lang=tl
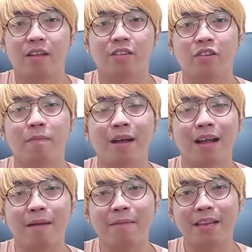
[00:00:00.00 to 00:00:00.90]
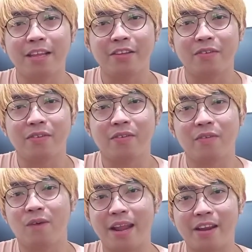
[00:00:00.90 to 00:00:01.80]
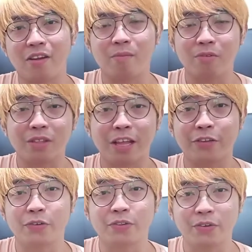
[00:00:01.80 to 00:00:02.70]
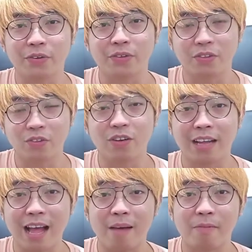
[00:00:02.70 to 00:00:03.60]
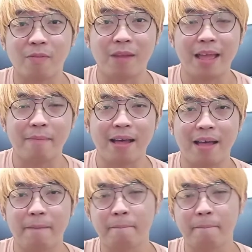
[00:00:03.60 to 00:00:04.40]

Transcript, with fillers: So pagka mali yung wiring computation nyo, doon nagkakaproblema.